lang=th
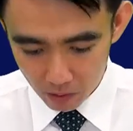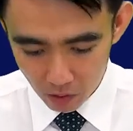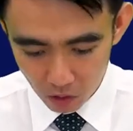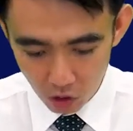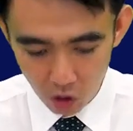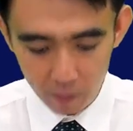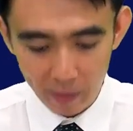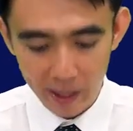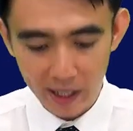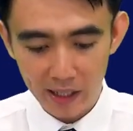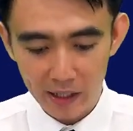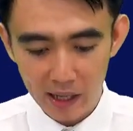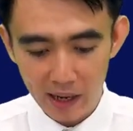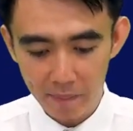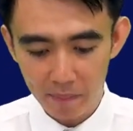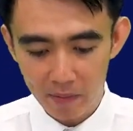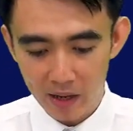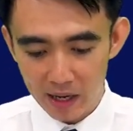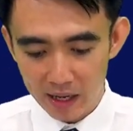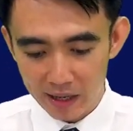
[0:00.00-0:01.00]
ขออภัยนะครับ
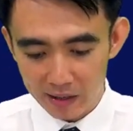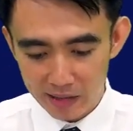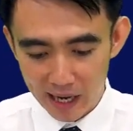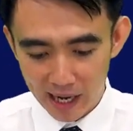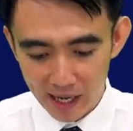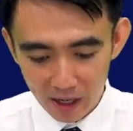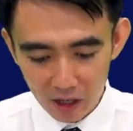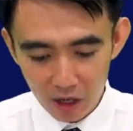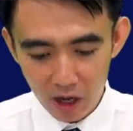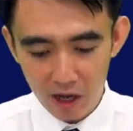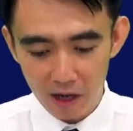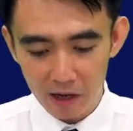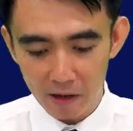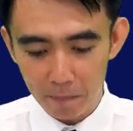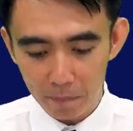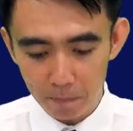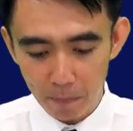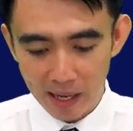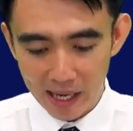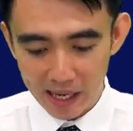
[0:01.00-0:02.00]
ในเรื่อง
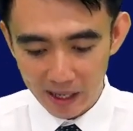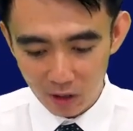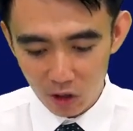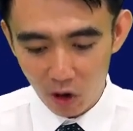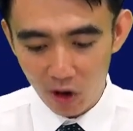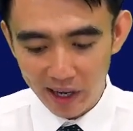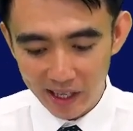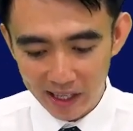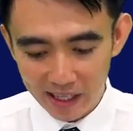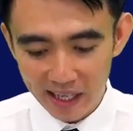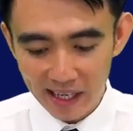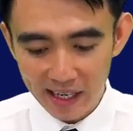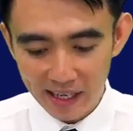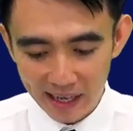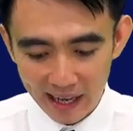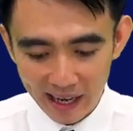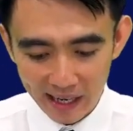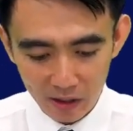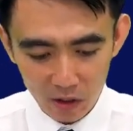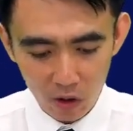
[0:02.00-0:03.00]
ปลีกย่อยที่
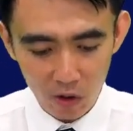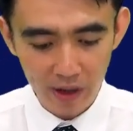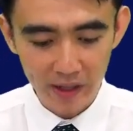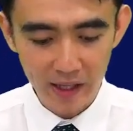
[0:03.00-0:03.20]
เล็กน้อย